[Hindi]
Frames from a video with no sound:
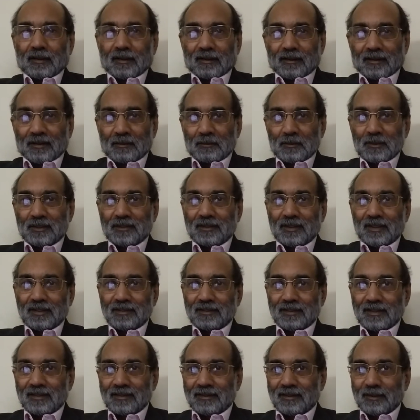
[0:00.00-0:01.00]
नमस्कार
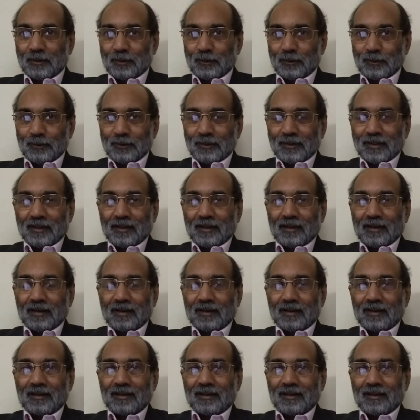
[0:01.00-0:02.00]
साथियों
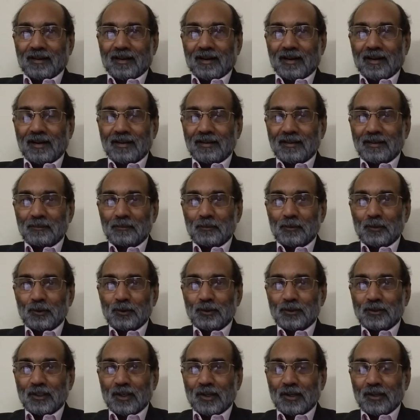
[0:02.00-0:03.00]
आज हम
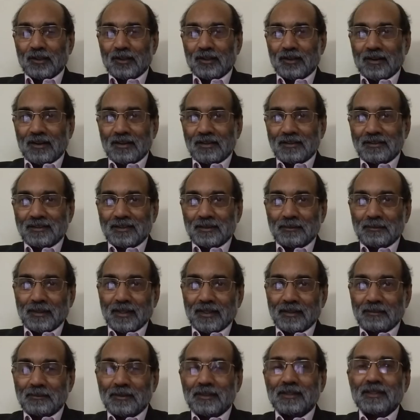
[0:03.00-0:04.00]
लोग जॉन रॉल्स के
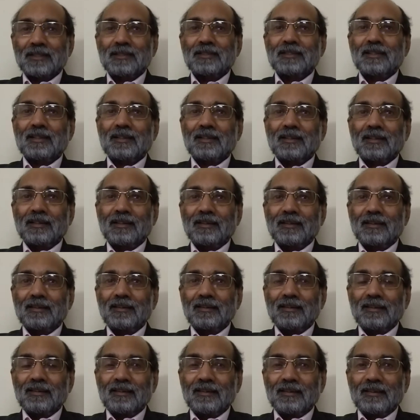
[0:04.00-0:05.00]
बारे में चर्चा करेंगे
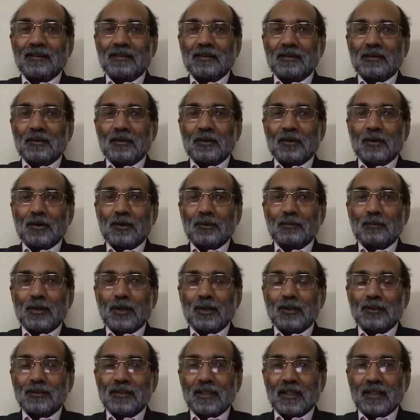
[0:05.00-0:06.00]
और
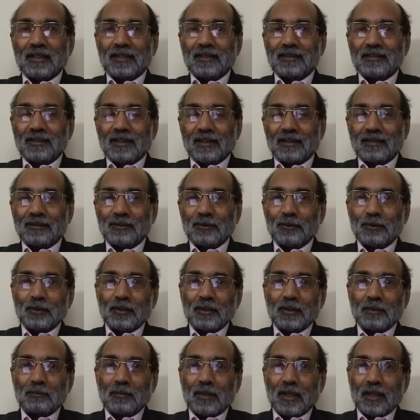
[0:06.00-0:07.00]
बहुत सारे छात्रों
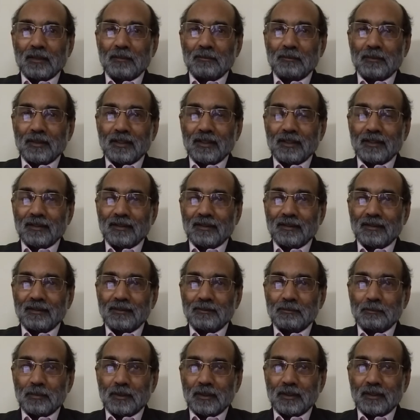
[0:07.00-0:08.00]
के बार बार
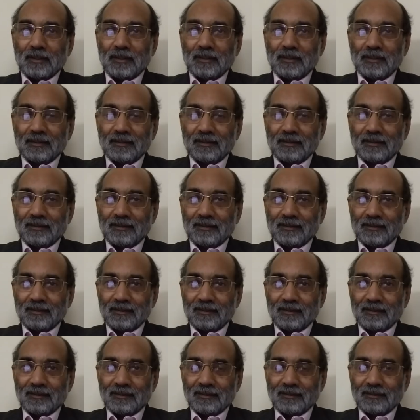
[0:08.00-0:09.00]
इस
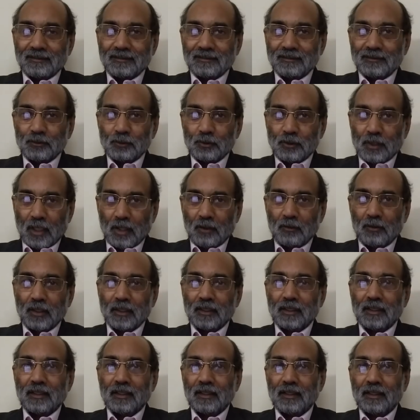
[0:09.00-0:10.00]
पर सुझाव
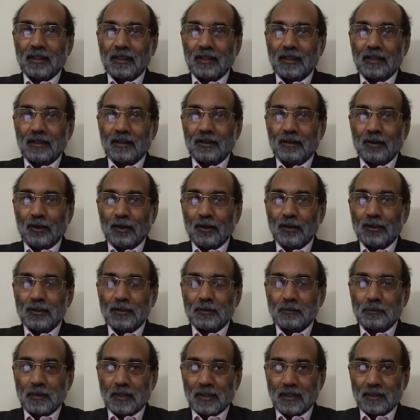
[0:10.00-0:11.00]
आते रहे कि
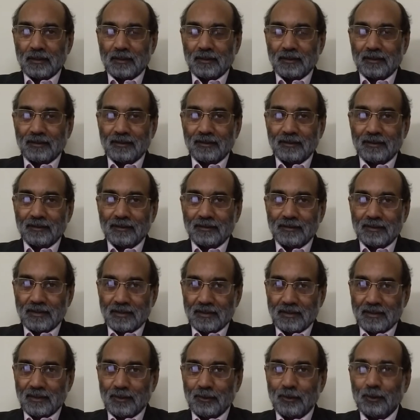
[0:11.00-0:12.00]
रॉल्स पर
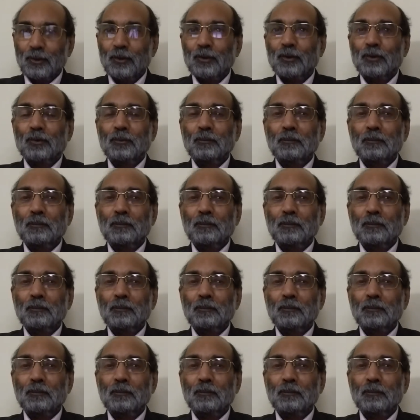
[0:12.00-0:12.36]
चर्चा हो